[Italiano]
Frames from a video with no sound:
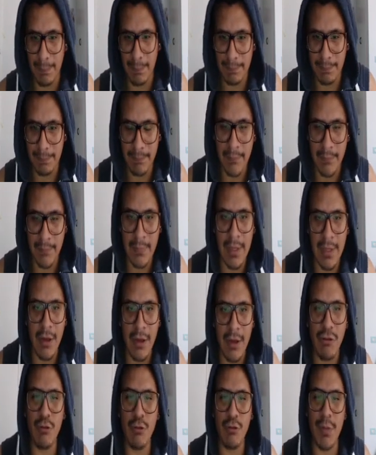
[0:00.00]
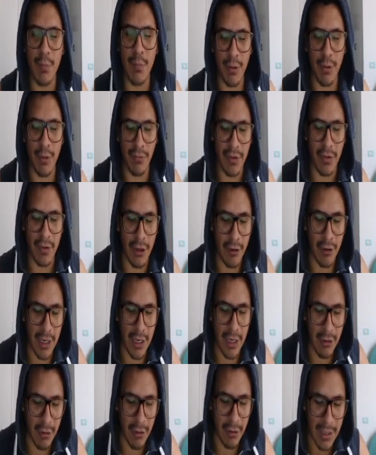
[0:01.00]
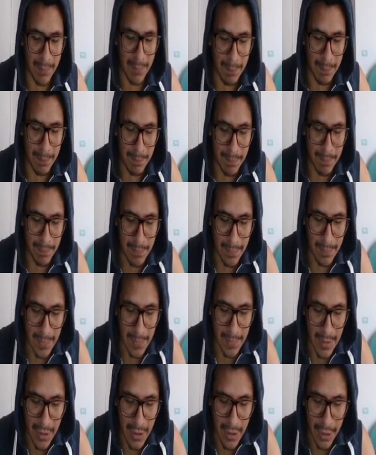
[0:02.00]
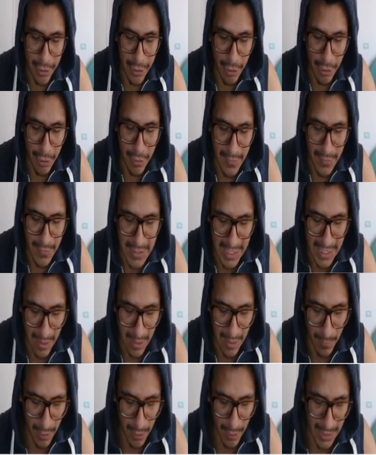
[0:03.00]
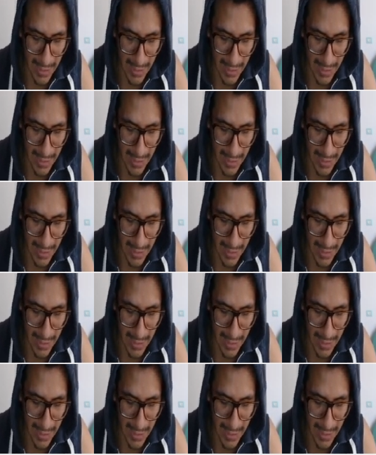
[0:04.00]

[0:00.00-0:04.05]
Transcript: sul mio profilo allora noi vediamo che